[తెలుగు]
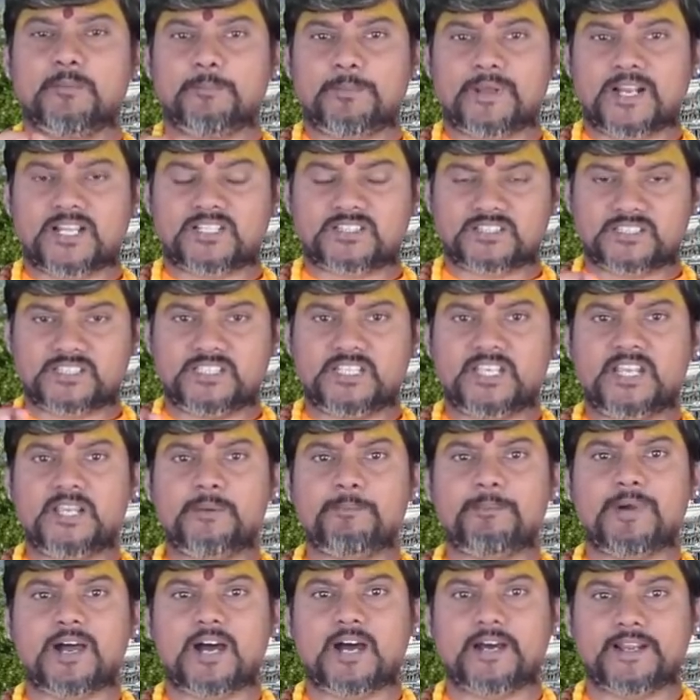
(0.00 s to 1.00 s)
ప్రతి
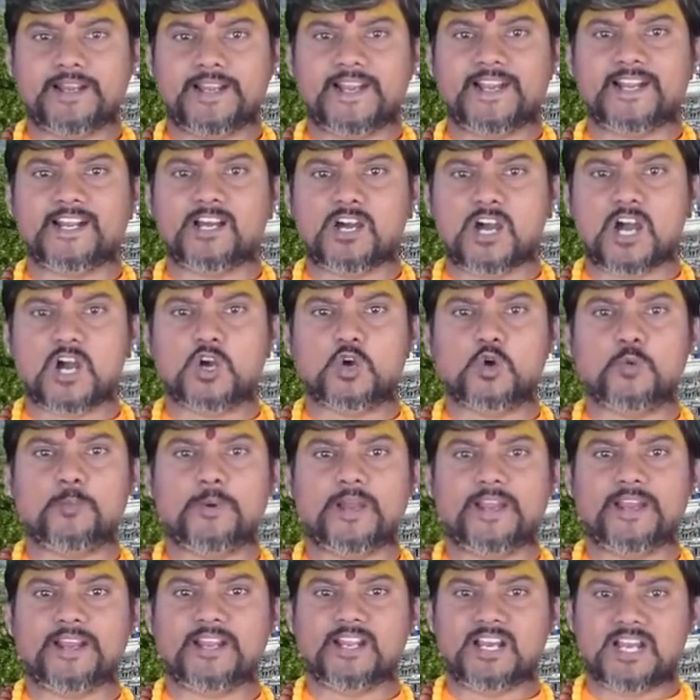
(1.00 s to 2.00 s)
మారేడు ఆకు
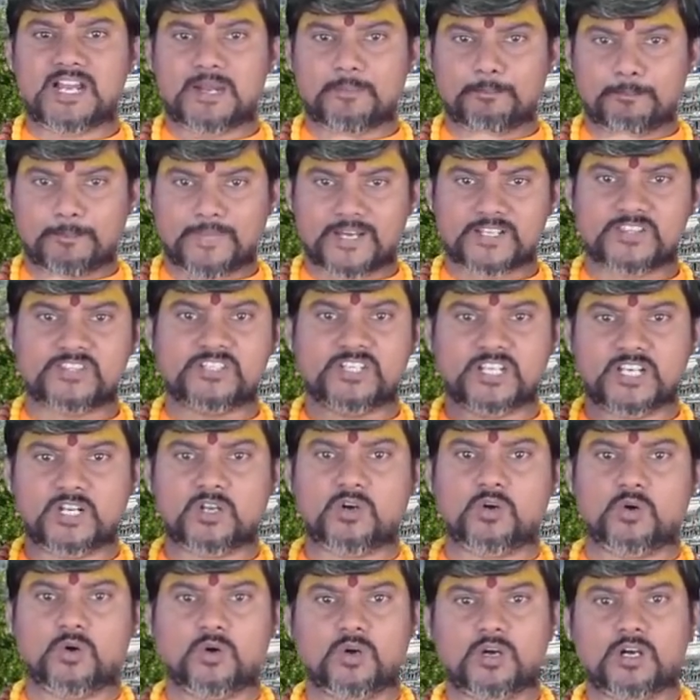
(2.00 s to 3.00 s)
పైన
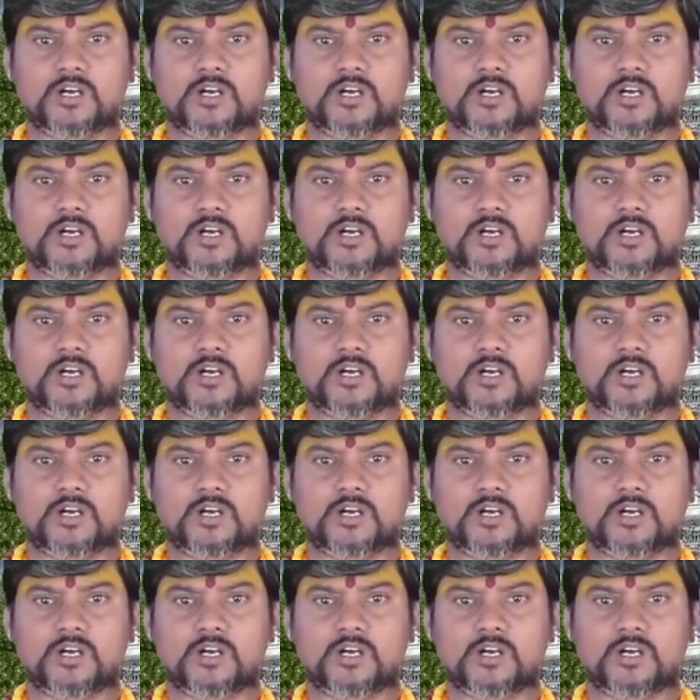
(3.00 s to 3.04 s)
మధ్యలో